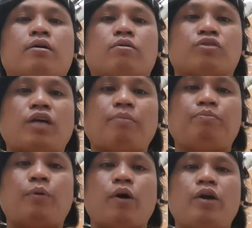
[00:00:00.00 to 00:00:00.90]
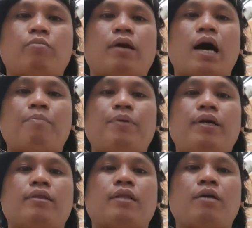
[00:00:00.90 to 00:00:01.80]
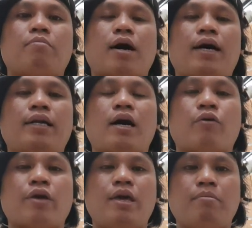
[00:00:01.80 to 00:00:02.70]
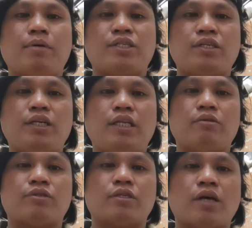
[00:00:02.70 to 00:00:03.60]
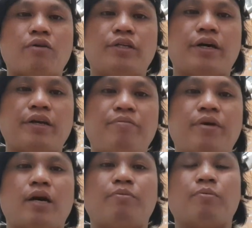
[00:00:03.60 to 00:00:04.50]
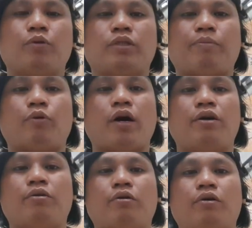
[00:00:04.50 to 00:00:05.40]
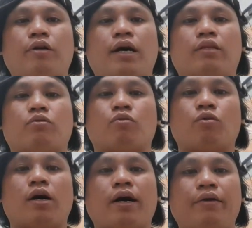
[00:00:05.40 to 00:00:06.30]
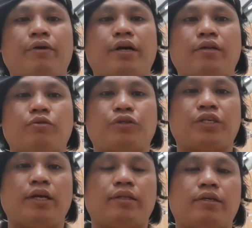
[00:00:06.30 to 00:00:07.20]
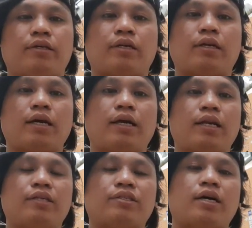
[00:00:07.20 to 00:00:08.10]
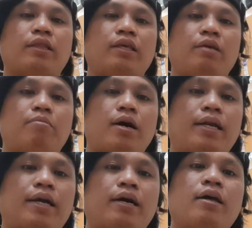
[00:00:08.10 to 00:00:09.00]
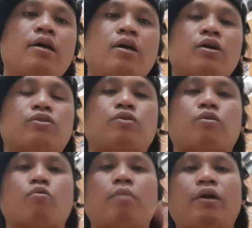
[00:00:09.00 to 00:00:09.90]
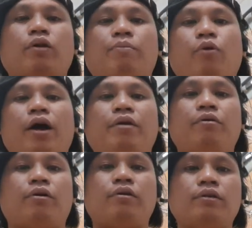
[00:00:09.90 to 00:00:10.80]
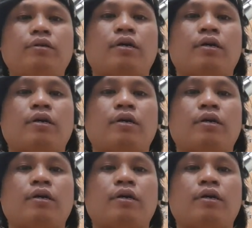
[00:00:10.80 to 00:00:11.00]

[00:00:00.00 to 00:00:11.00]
kung saan po kayo malapit na embahada or embassy dito sa Saudi Arabia ay pupunta po kayo doon at kukuha kayo ng endorse letter na galing sa ating embahada. So kung mayroon na po kayo noon,